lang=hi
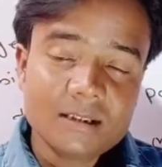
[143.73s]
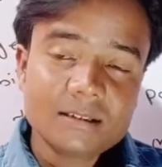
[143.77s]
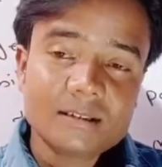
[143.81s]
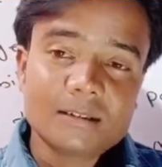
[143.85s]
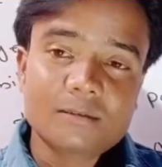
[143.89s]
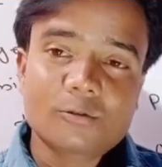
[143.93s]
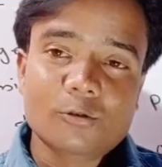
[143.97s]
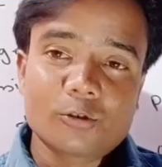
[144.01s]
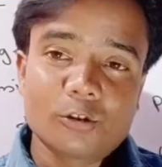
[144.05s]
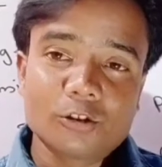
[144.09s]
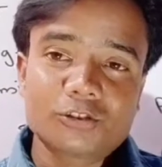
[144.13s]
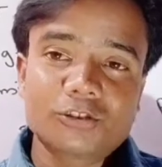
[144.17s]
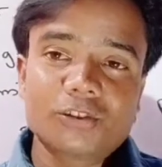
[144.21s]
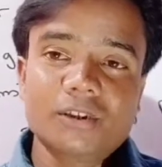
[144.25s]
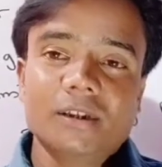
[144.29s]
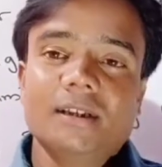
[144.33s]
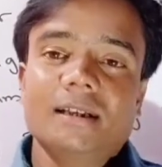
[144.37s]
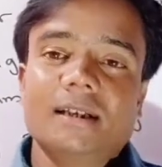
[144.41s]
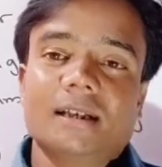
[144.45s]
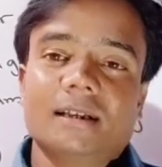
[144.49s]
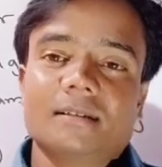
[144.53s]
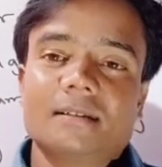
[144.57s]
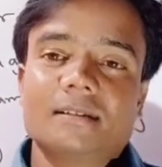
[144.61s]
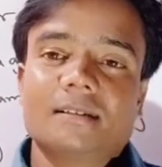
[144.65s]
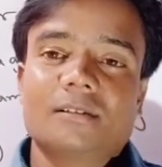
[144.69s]
जब क्वेश्चन ही
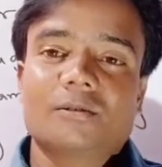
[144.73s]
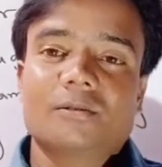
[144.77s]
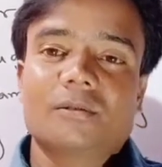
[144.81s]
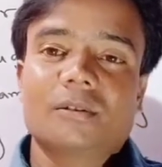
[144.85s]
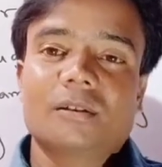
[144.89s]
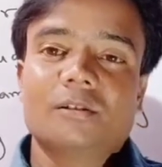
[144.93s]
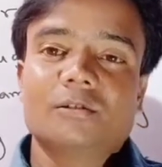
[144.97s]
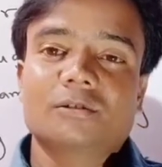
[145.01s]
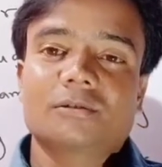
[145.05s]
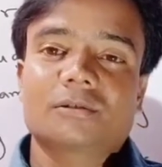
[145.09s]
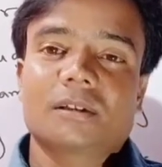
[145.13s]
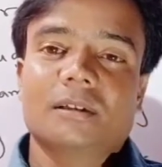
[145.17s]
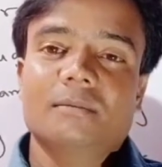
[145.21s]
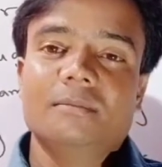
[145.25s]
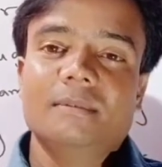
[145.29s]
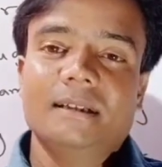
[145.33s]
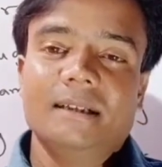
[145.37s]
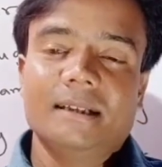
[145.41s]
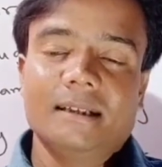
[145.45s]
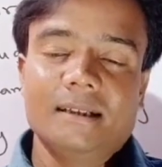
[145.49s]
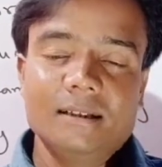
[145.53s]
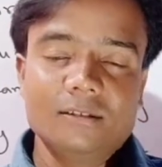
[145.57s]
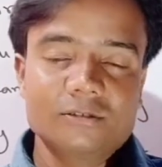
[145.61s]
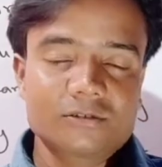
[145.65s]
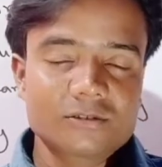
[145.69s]
याद नहीं करोगे उसका
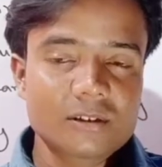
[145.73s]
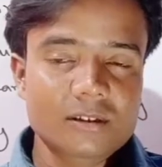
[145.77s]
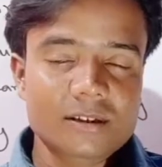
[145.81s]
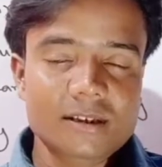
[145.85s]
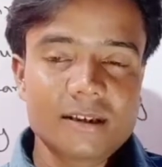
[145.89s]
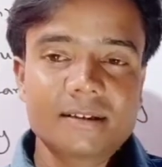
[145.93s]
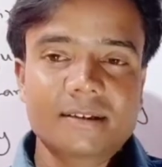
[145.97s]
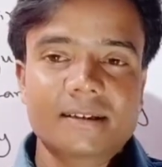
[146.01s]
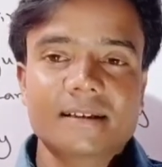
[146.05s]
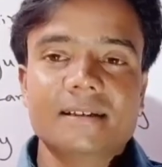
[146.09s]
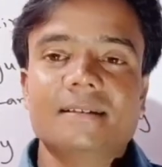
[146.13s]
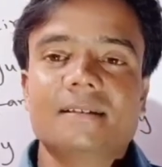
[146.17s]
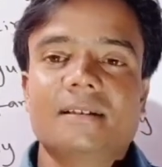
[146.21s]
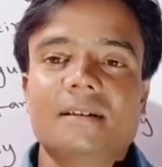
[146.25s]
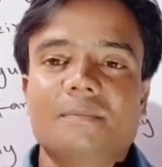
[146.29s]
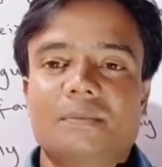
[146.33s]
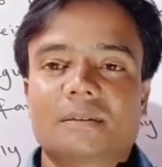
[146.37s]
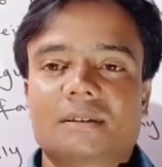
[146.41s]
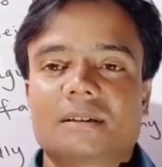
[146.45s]
मीनिंग उसका कंटेंट ही